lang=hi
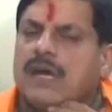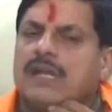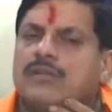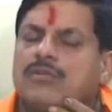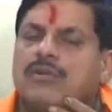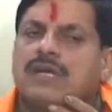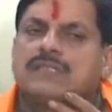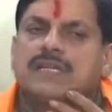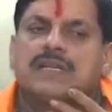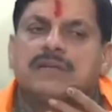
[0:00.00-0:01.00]
कॉलेजों का
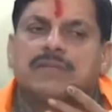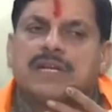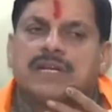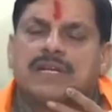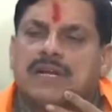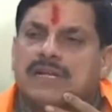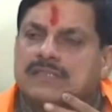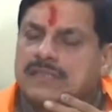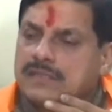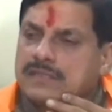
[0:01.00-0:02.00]
चयन हम कर रहे हैं
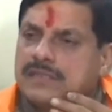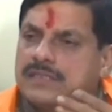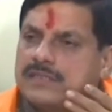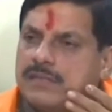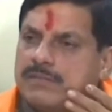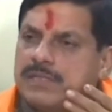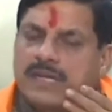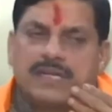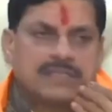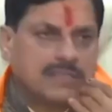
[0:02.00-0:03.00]
अगले सत्र से ये सभी
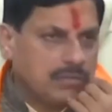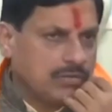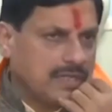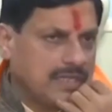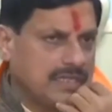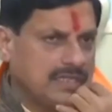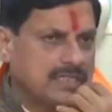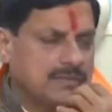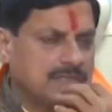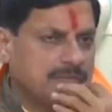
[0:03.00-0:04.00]
कॉलेज चालू करेंगे
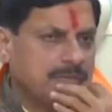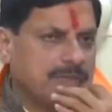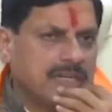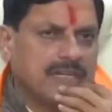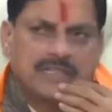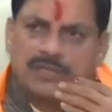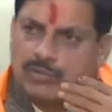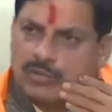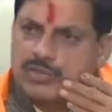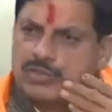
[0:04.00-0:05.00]
जिसमें सभी प्रकार के
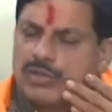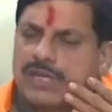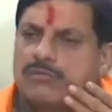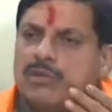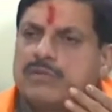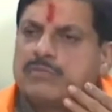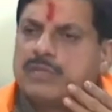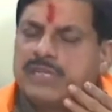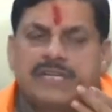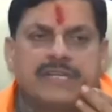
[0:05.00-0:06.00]
कोर्स अगर वो
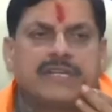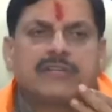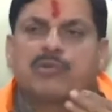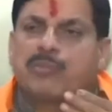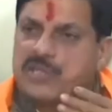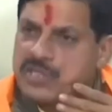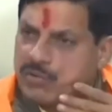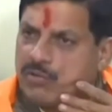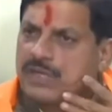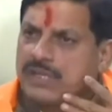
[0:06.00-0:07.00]
डिग्री है तो
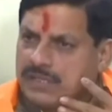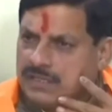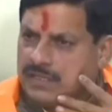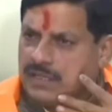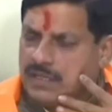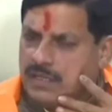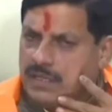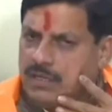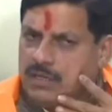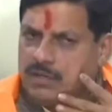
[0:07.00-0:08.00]
पीजी होंगे
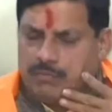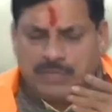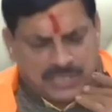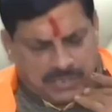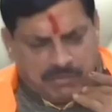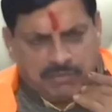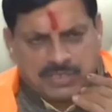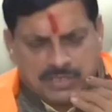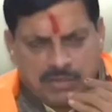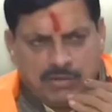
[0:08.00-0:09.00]
बस की
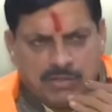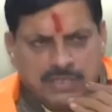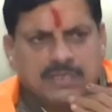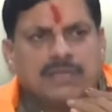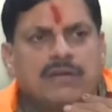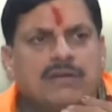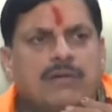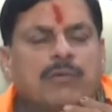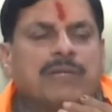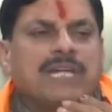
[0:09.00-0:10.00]
व्यवस्था होगी
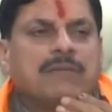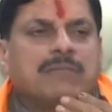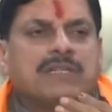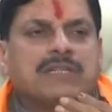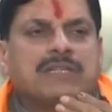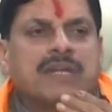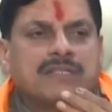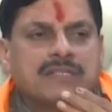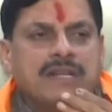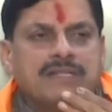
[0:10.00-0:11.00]
और प्रधानमंत्री
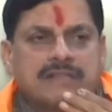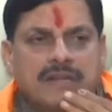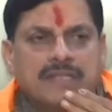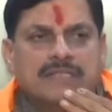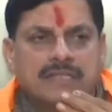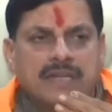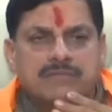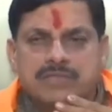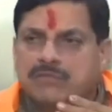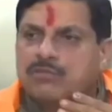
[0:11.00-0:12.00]
एक्सीलेंस कॉलेज के
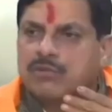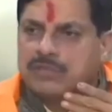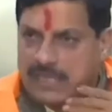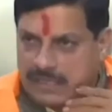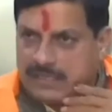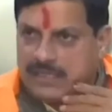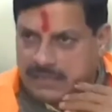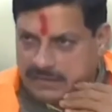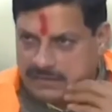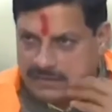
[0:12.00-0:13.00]
नाम से उनको जाना जाएगा